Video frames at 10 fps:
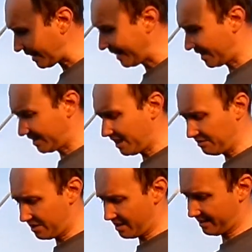Когда
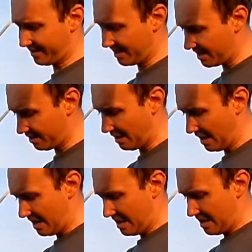ветряк стоит,
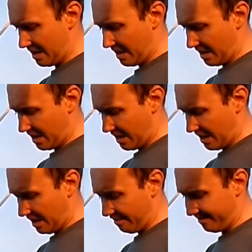
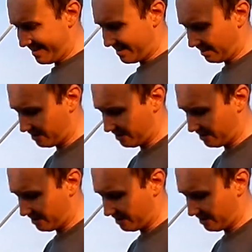ветер